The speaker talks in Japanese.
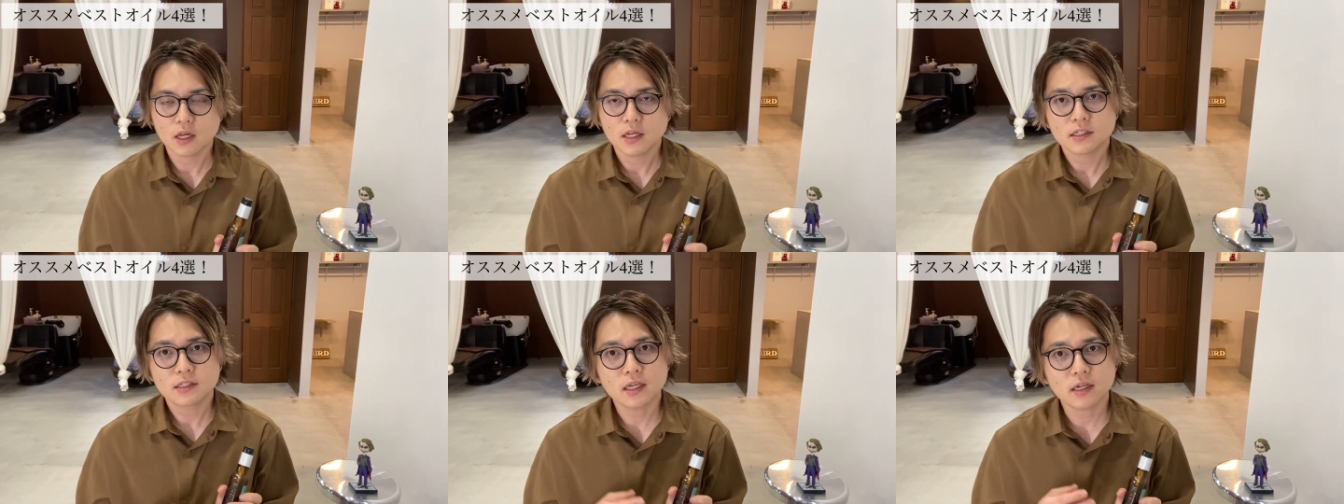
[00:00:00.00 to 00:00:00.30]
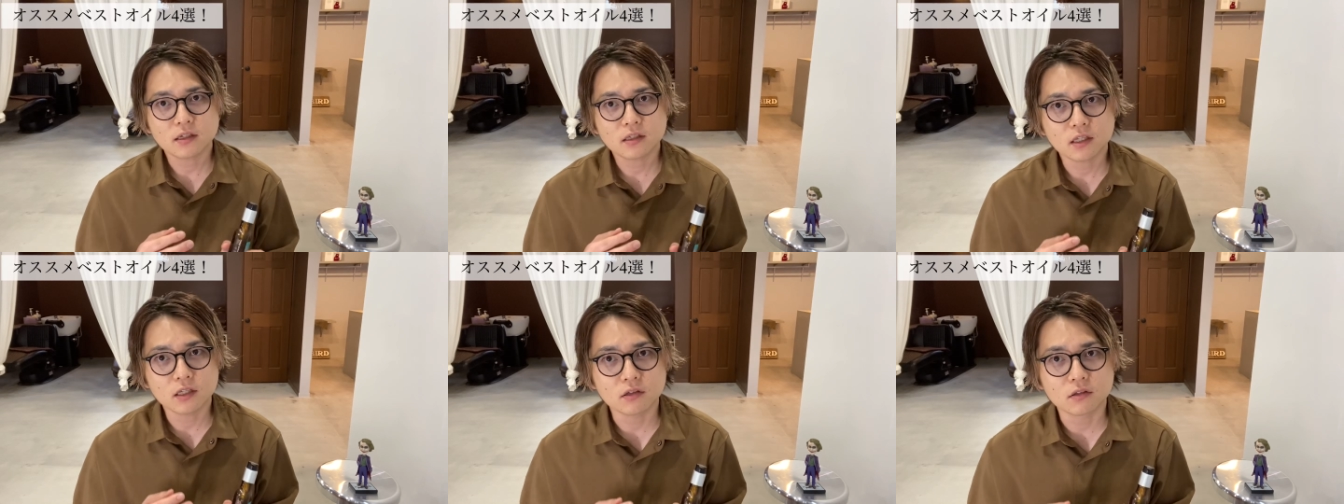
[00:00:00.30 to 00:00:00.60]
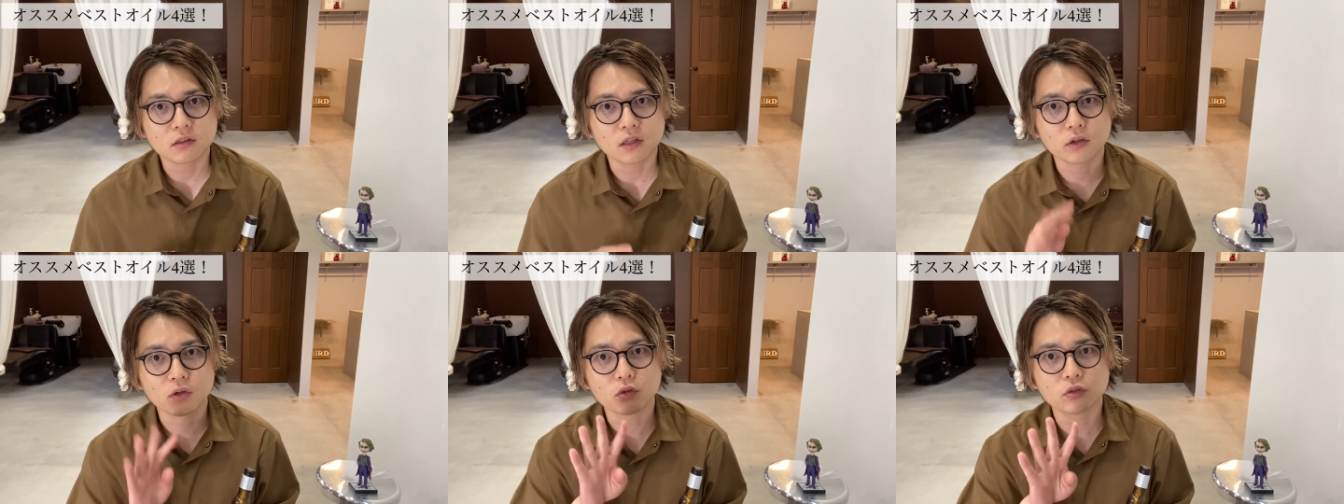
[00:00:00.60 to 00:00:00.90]
さっき
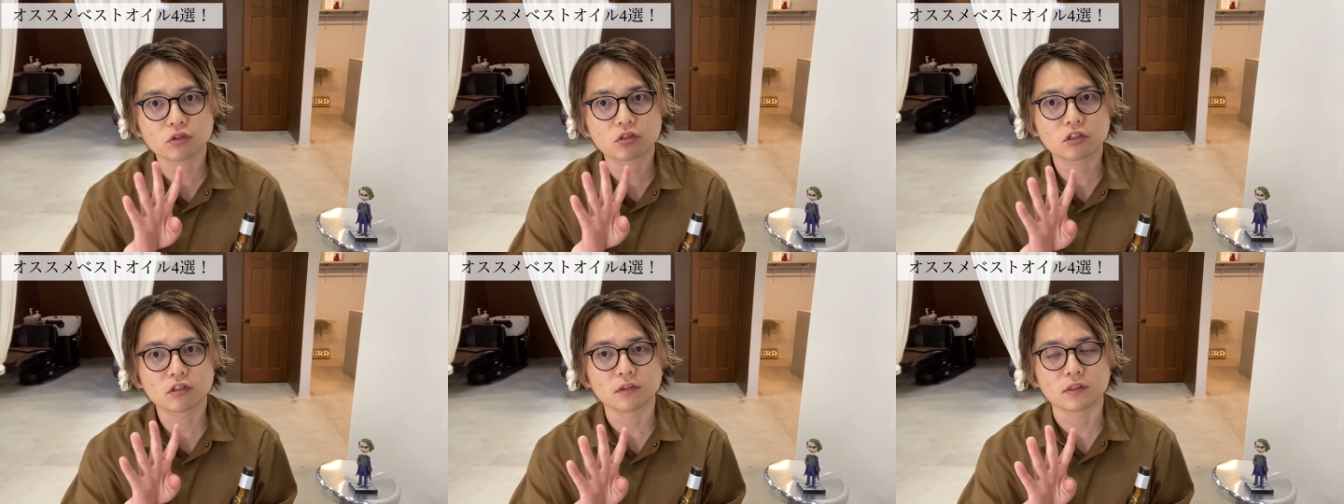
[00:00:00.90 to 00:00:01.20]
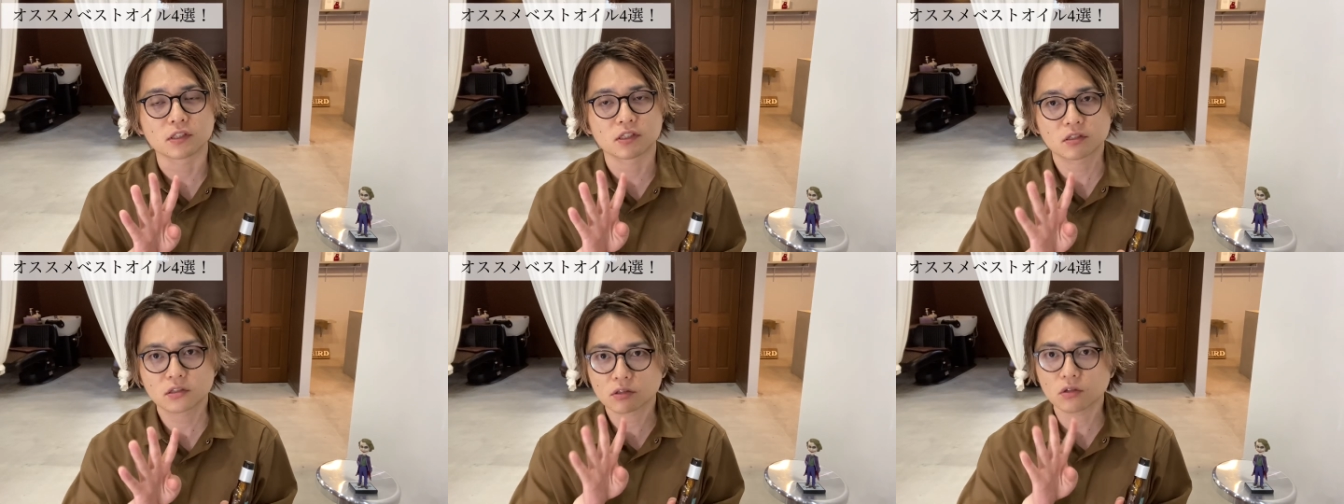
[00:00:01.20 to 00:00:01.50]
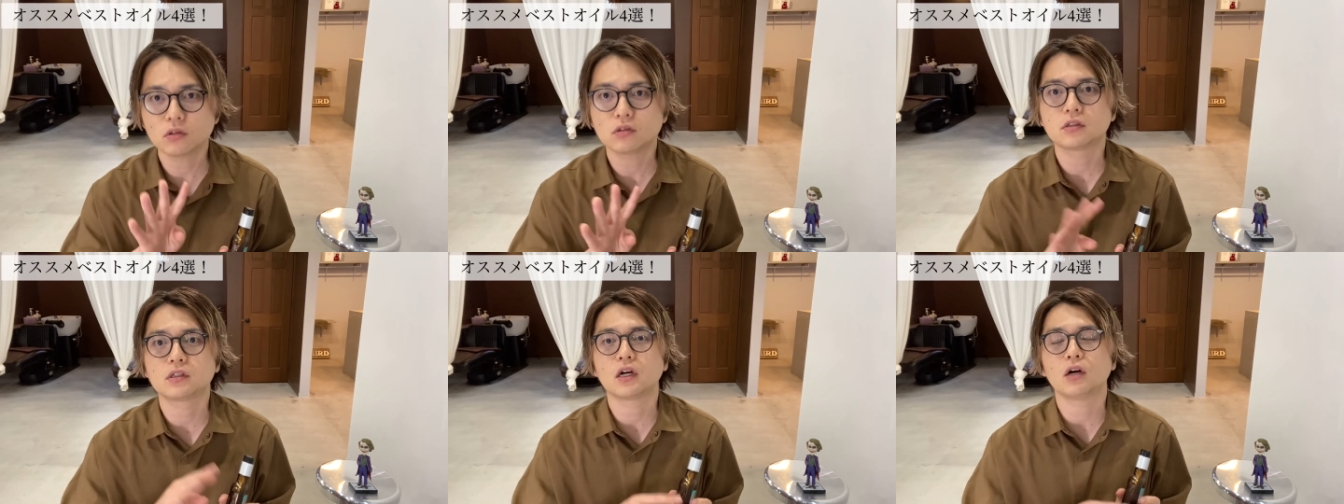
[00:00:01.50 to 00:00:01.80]
言った4種類はす
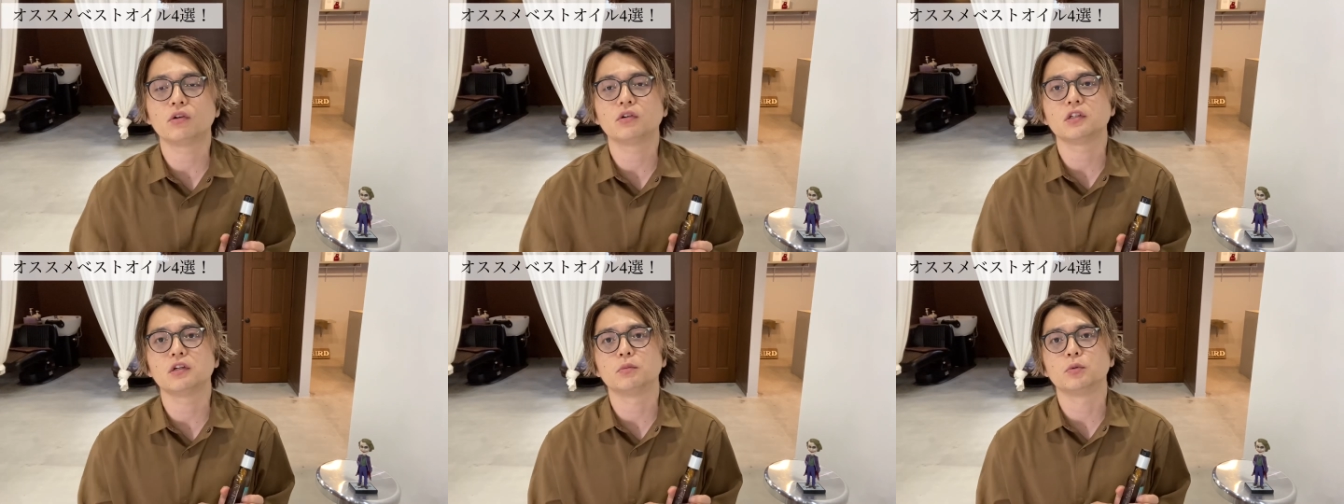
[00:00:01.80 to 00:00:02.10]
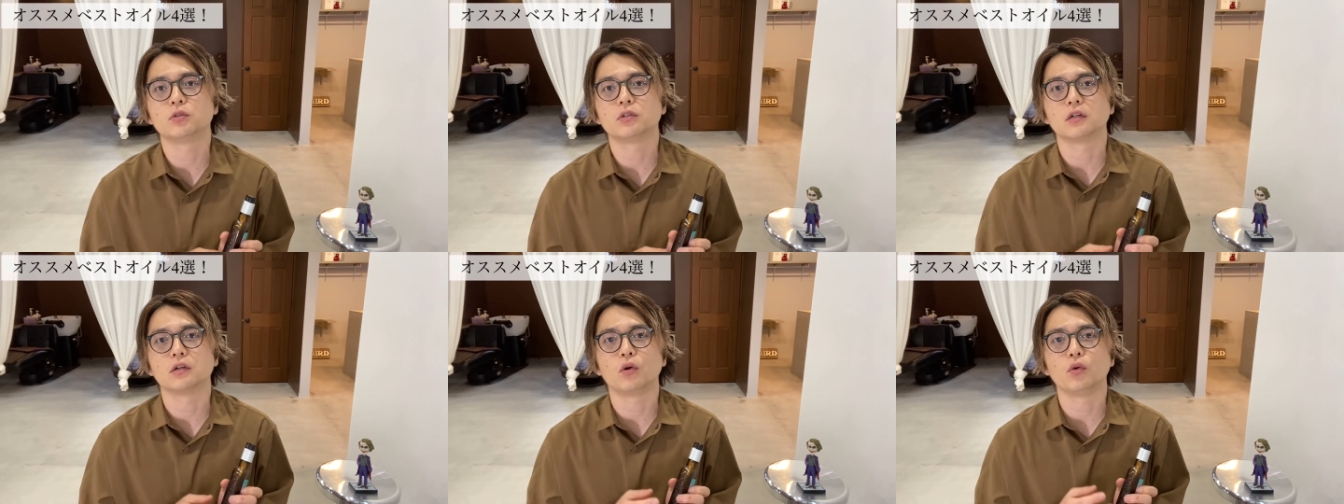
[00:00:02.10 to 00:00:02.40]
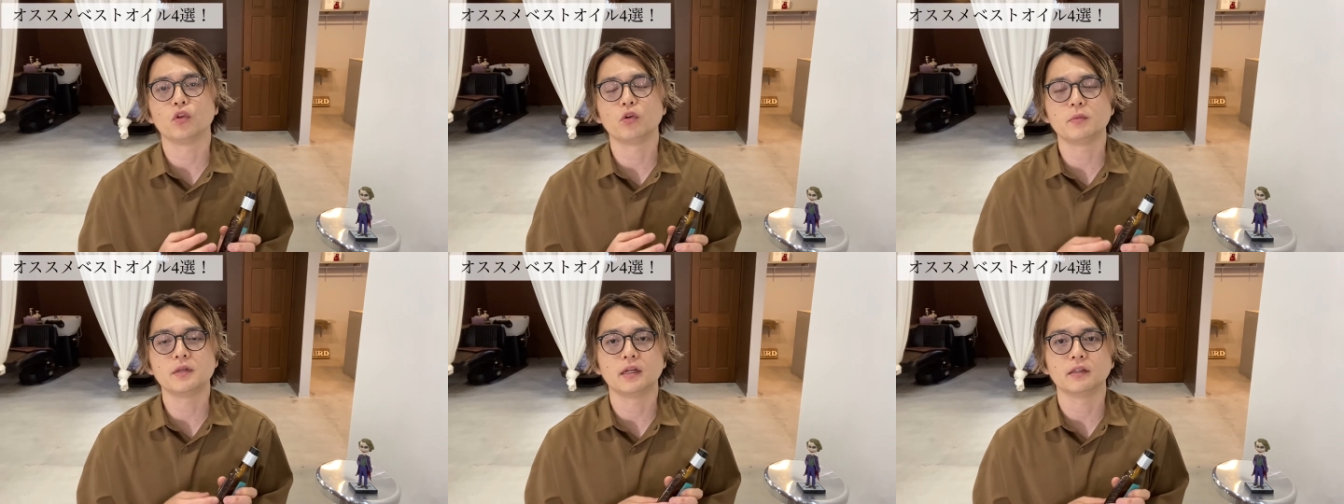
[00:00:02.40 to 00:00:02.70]
ごく香りは僕は
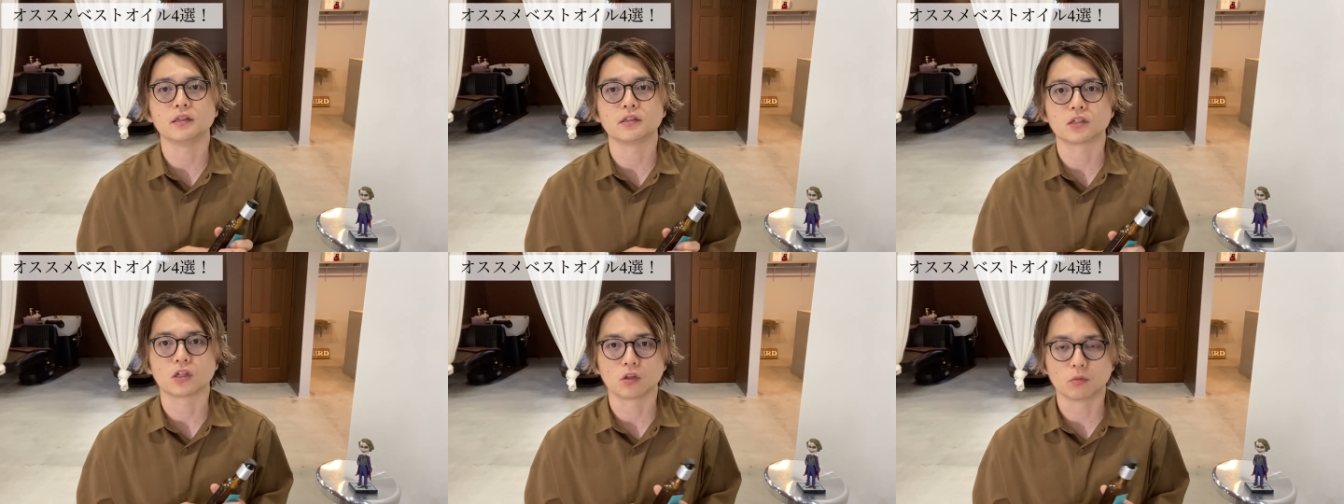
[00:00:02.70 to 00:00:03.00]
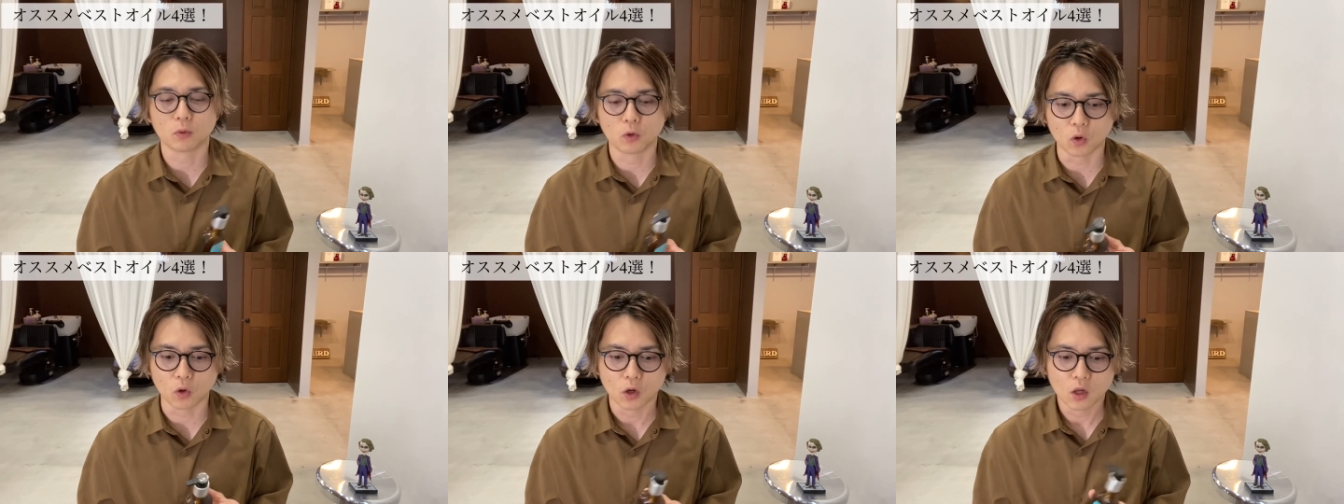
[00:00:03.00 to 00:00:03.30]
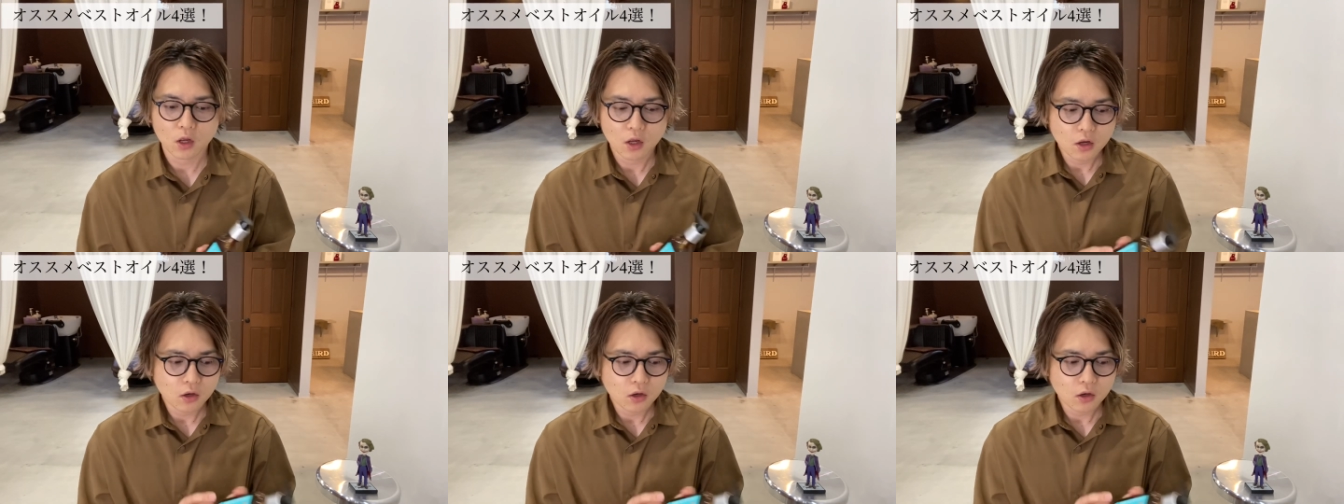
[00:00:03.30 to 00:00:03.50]
好みなんですけども、